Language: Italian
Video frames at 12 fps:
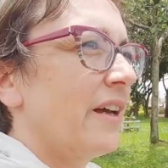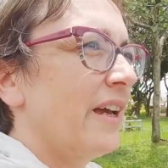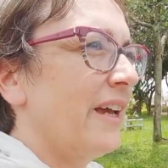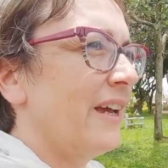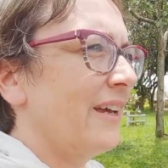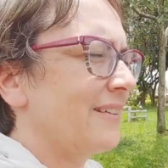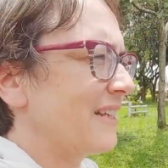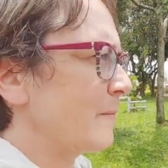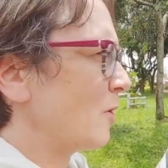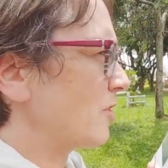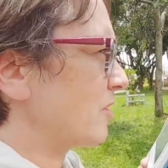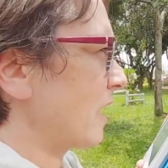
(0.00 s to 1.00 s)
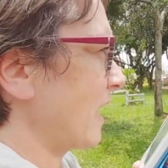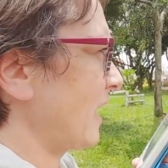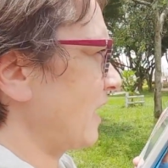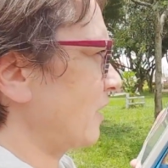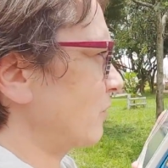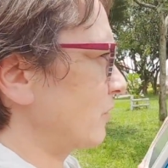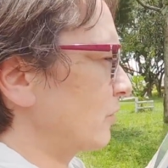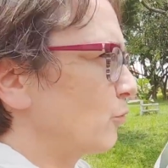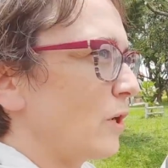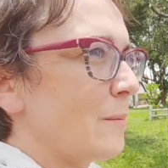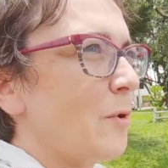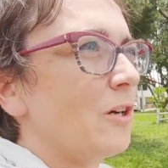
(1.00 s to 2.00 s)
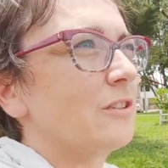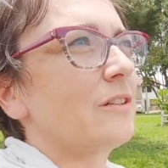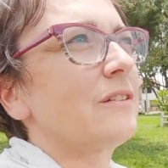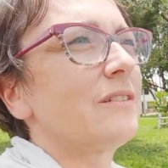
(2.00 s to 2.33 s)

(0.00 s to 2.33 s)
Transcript: Eh, estamos en una moto.